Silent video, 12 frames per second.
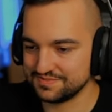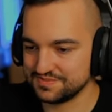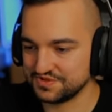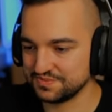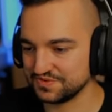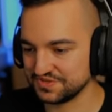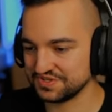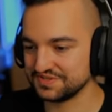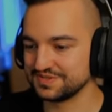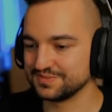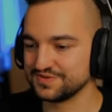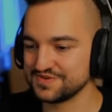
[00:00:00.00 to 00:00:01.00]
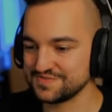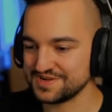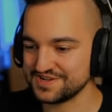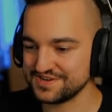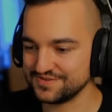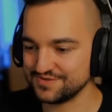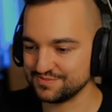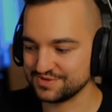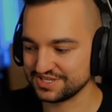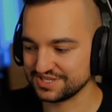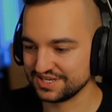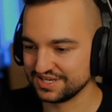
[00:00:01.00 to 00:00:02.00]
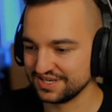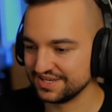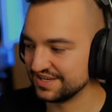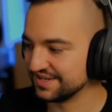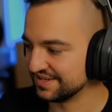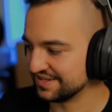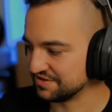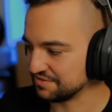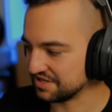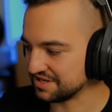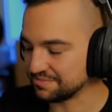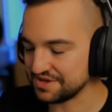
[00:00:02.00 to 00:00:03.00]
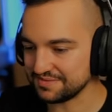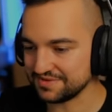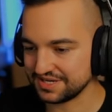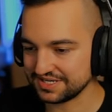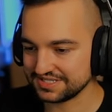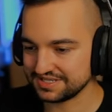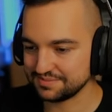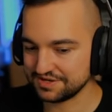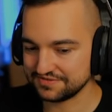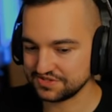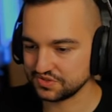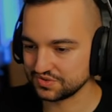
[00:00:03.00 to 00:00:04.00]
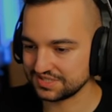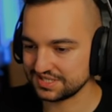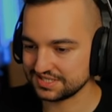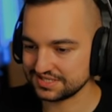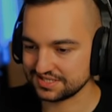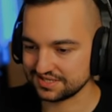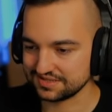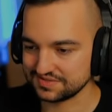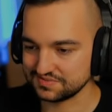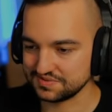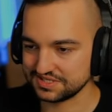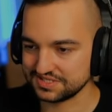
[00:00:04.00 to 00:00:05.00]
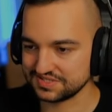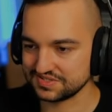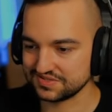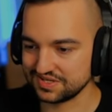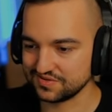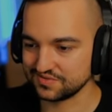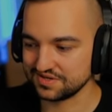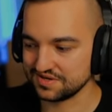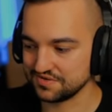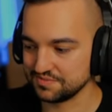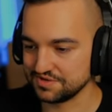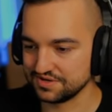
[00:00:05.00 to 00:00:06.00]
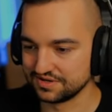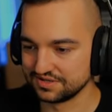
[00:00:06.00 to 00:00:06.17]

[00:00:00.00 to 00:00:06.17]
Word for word: będzie można je sobie normalnie kupić. Dobra, ta BMK jest naprawdę kozacka. Zobaczcie, co ona tutaj robi.